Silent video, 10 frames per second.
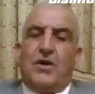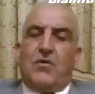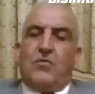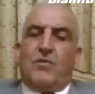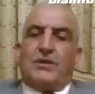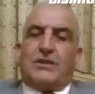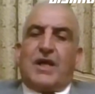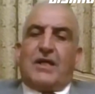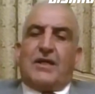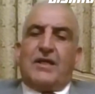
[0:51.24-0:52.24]

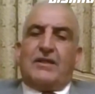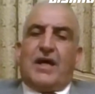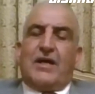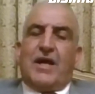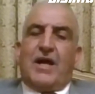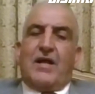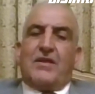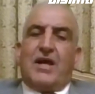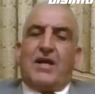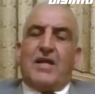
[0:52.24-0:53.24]
وبالتأكيد أن
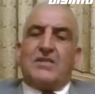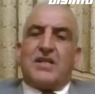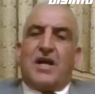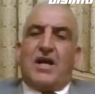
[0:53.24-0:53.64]
هذا ليس